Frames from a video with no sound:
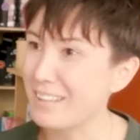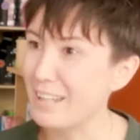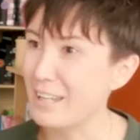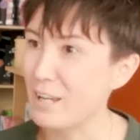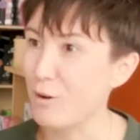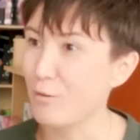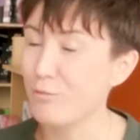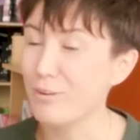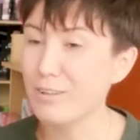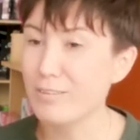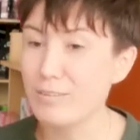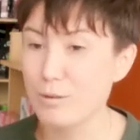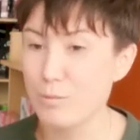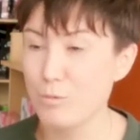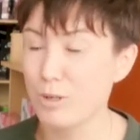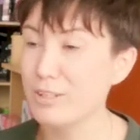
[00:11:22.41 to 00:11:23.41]
Et en fait,
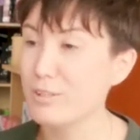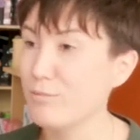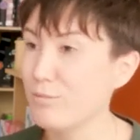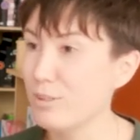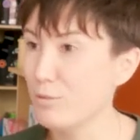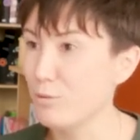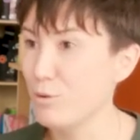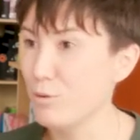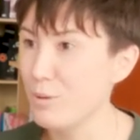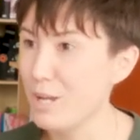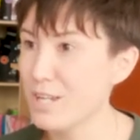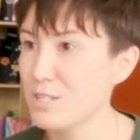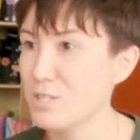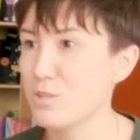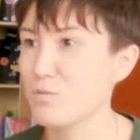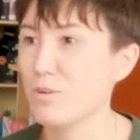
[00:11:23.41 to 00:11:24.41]
euh, moi qui venais du
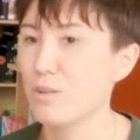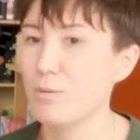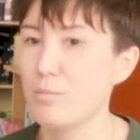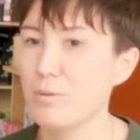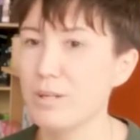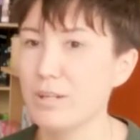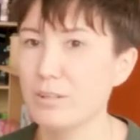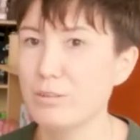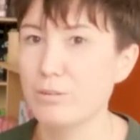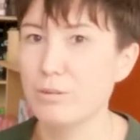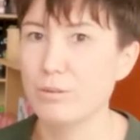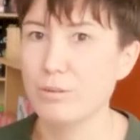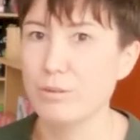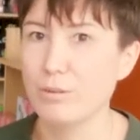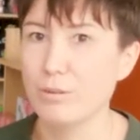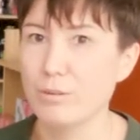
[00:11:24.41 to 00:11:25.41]
commerce, je voyais bien
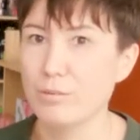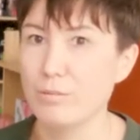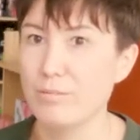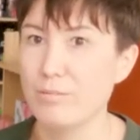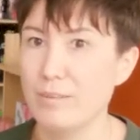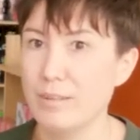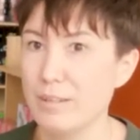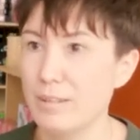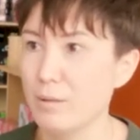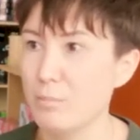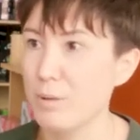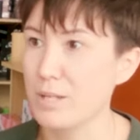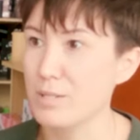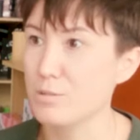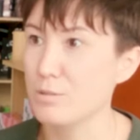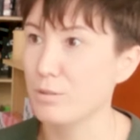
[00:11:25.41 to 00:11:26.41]
que des
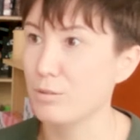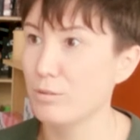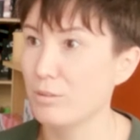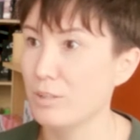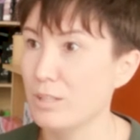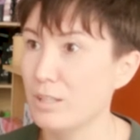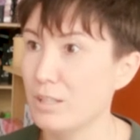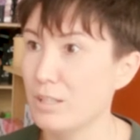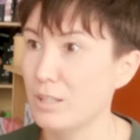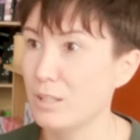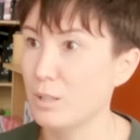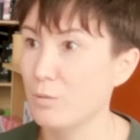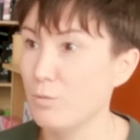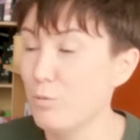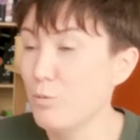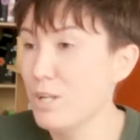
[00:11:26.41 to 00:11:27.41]
personnes
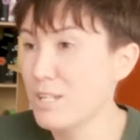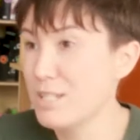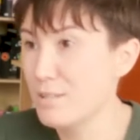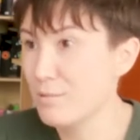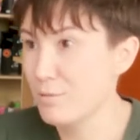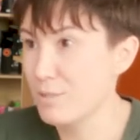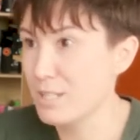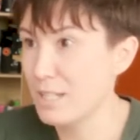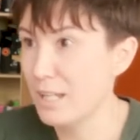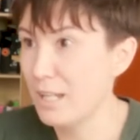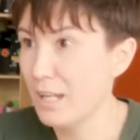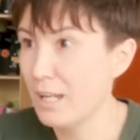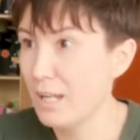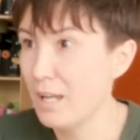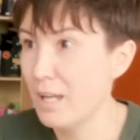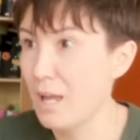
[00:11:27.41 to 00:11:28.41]
qui voulaient se lancer
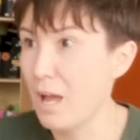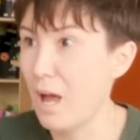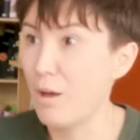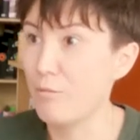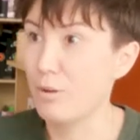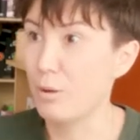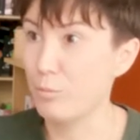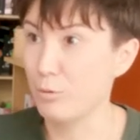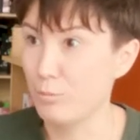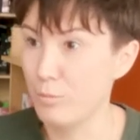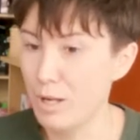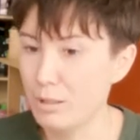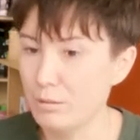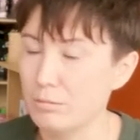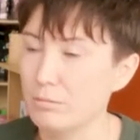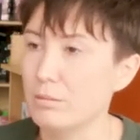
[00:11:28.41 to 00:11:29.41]
avaient un peu de
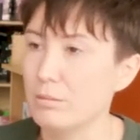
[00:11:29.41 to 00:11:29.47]
mal.